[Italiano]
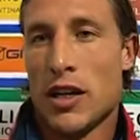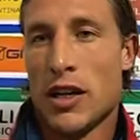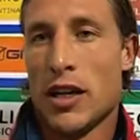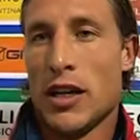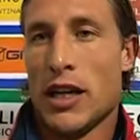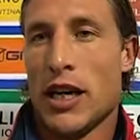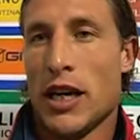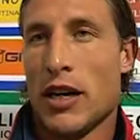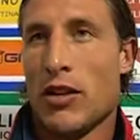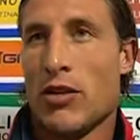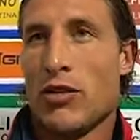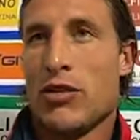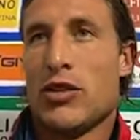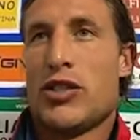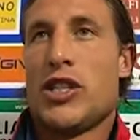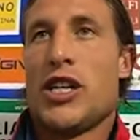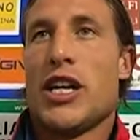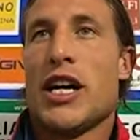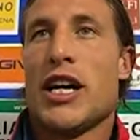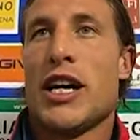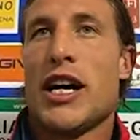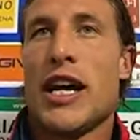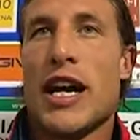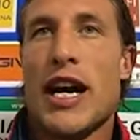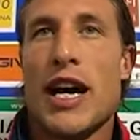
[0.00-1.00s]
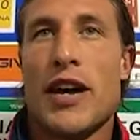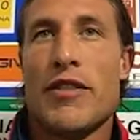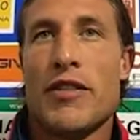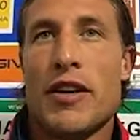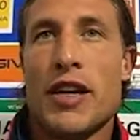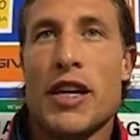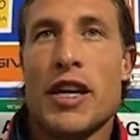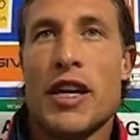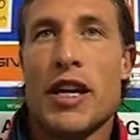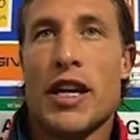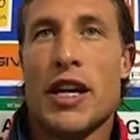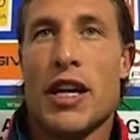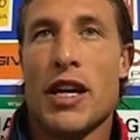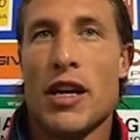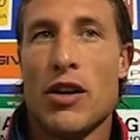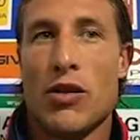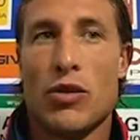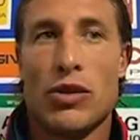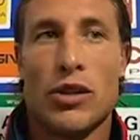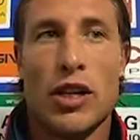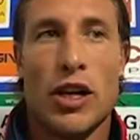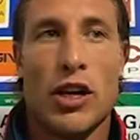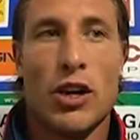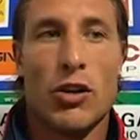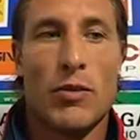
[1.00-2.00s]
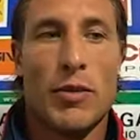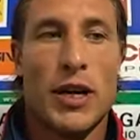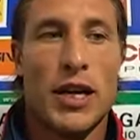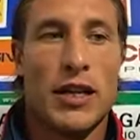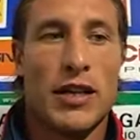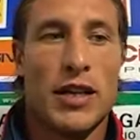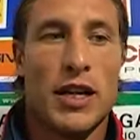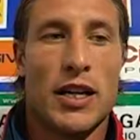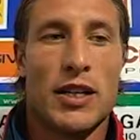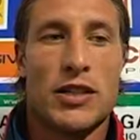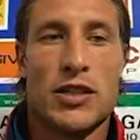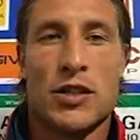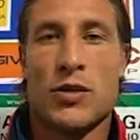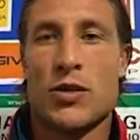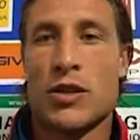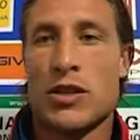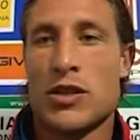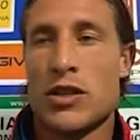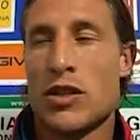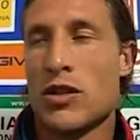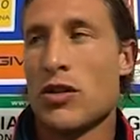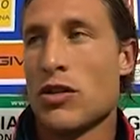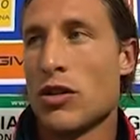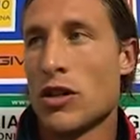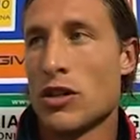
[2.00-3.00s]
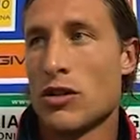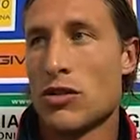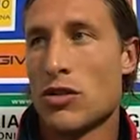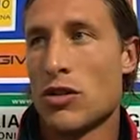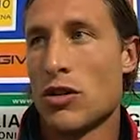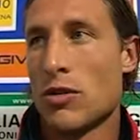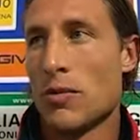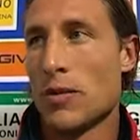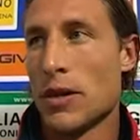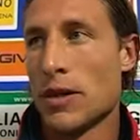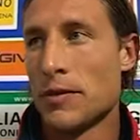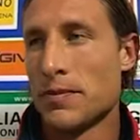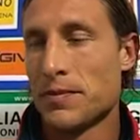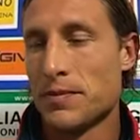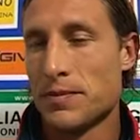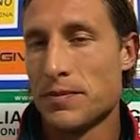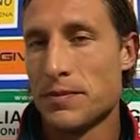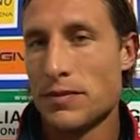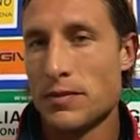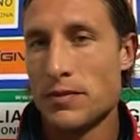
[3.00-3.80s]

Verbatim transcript: che non ci aggravi ulteriormente le situazioni. Insomma.